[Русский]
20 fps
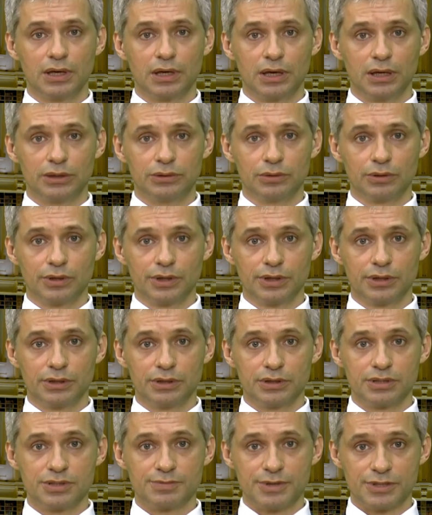которые
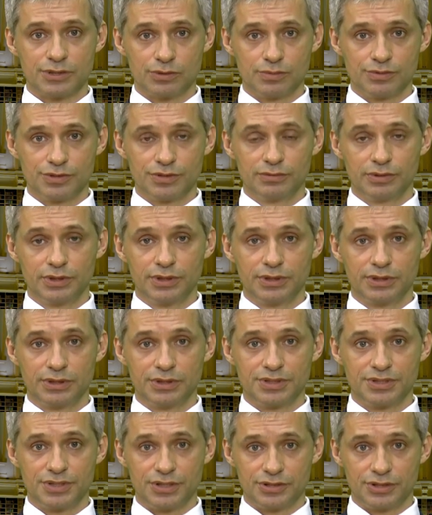способствовали
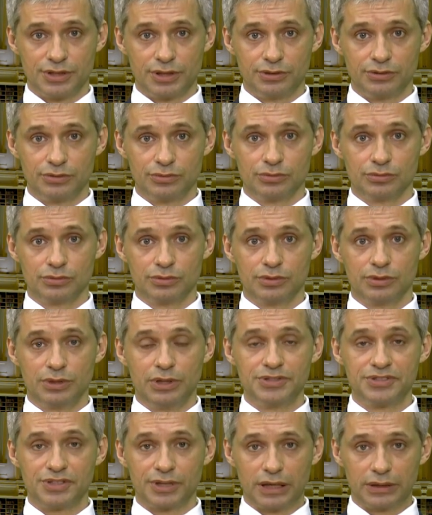созданию
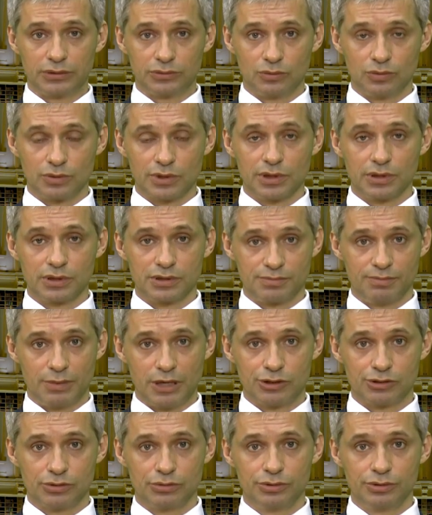литературы с
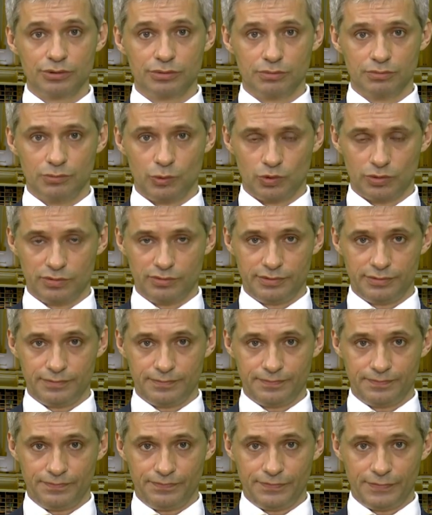большой буквы.
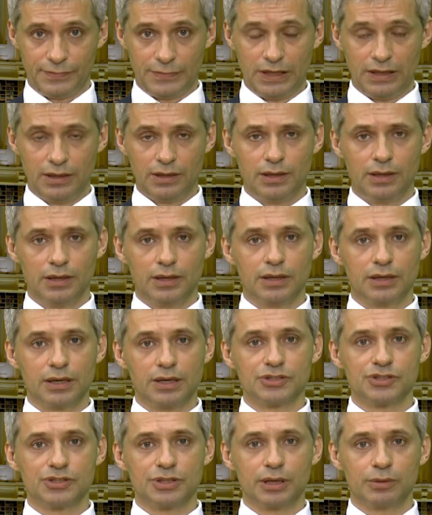
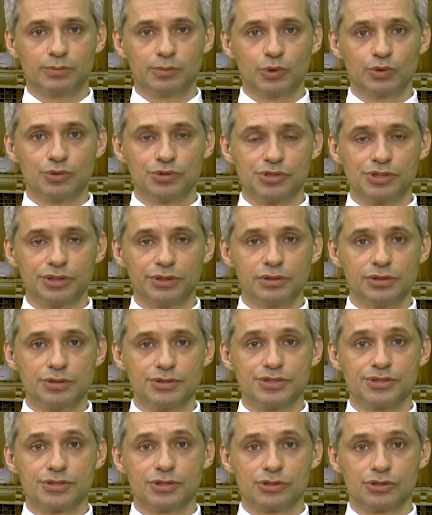Как же так
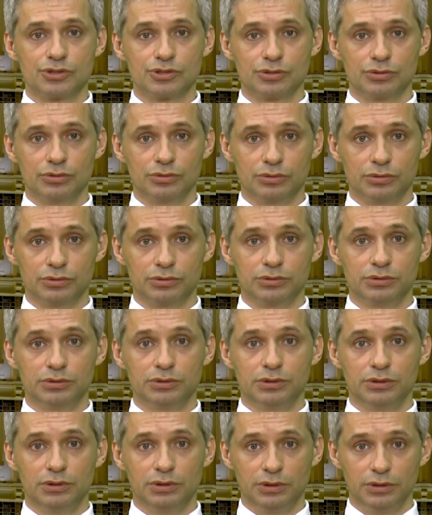получилось, что
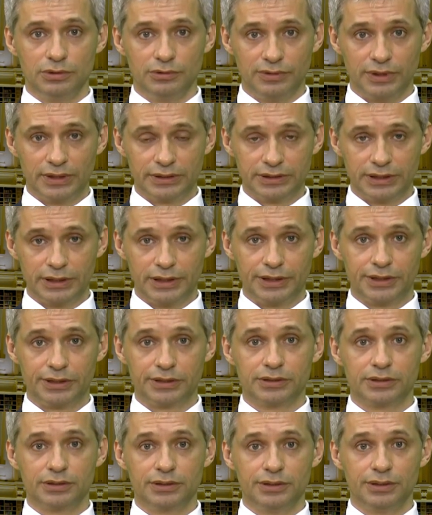в Англии
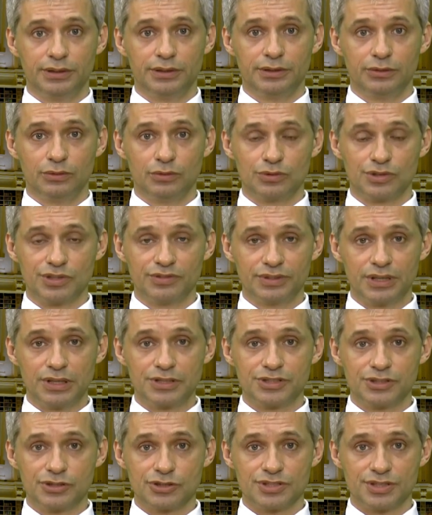уже в
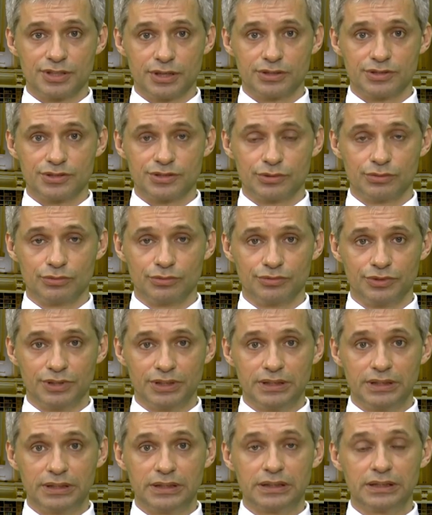конце XVI
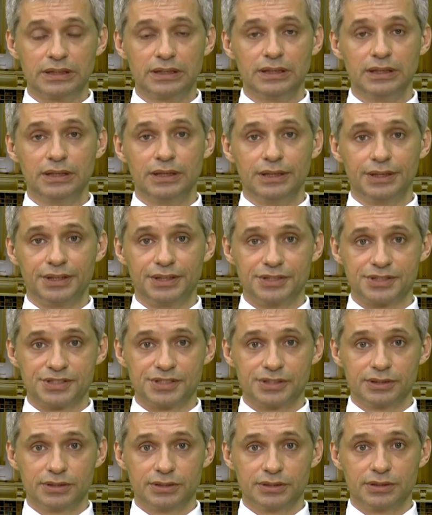века
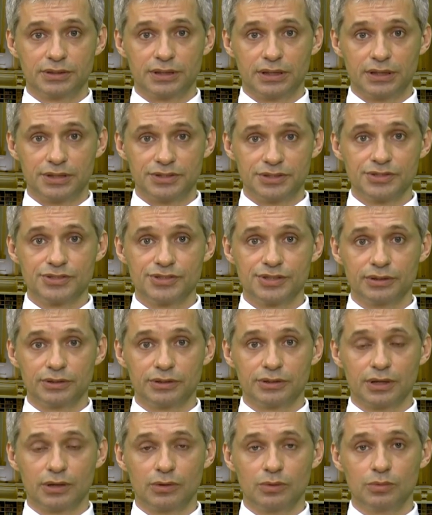язык оказался
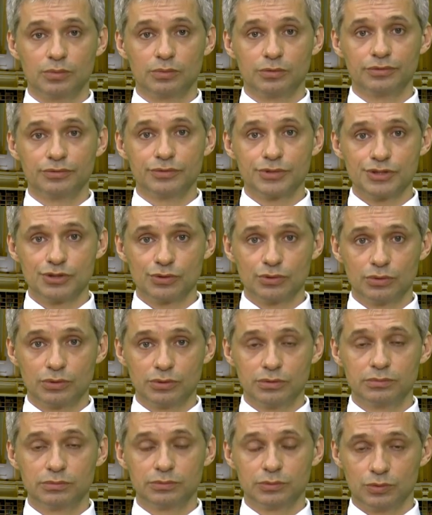на таком
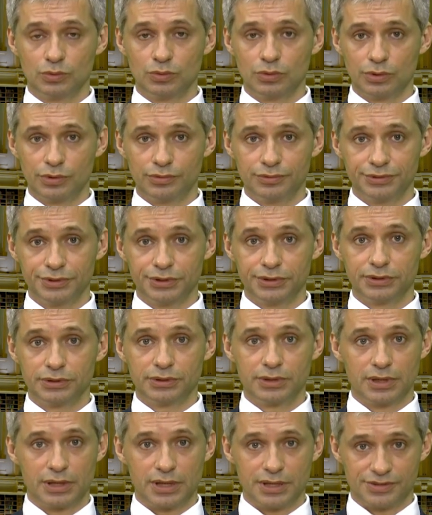высоком уровне
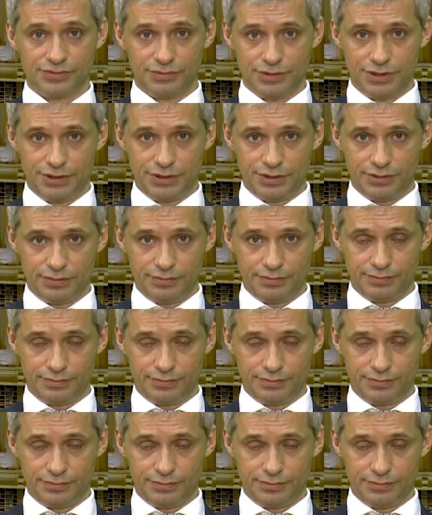развития?